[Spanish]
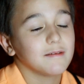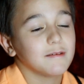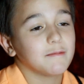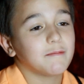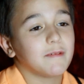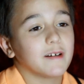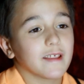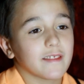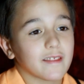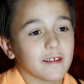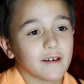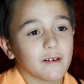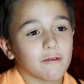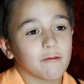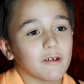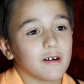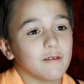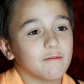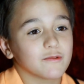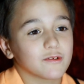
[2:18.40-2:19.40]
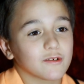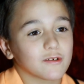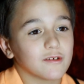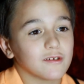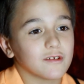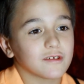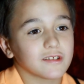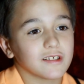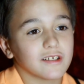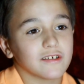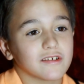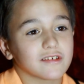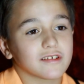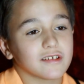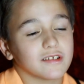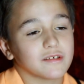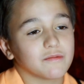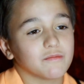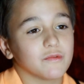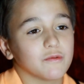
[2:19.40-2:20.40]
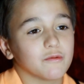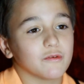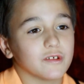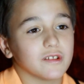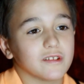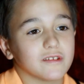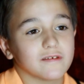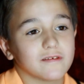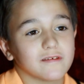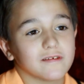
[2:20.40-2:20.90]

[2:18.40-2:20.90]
Parece que juega mucho con los niños y es muy bonito.